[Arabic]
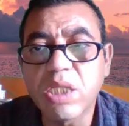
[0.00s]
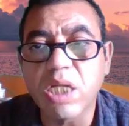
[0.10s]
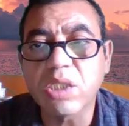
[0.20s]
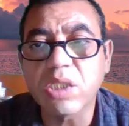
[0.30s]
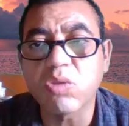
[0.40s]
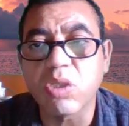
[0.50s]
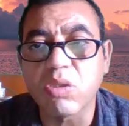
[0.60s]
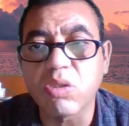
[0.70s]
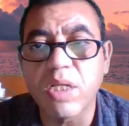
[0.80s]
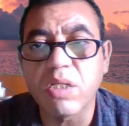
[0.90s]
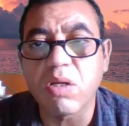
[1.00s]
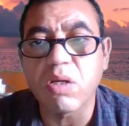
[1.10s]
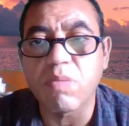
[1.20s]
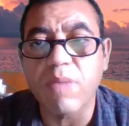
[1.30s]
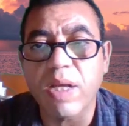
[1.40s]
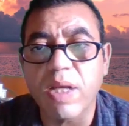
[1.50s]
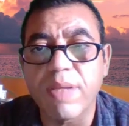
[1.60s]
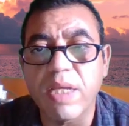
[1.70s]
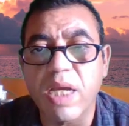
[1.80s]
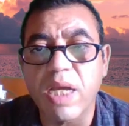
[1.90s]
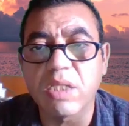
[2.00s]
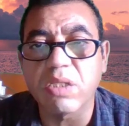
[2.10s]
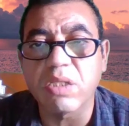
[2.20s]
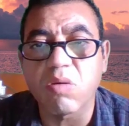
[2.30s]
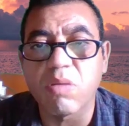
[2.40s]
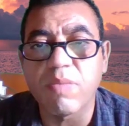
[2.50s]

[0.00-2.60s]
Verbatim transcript: يخشى نشطاء من أن قرار المحكمة يعني أن الرجل